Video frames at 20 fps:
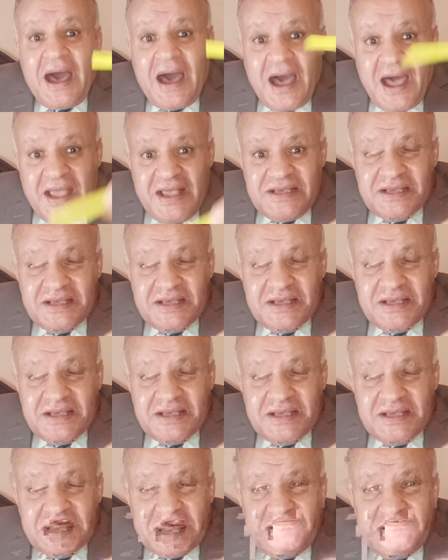عايز
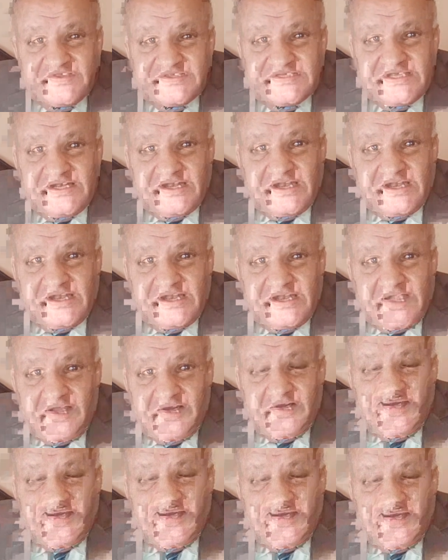تعرف تفاصيل أكتر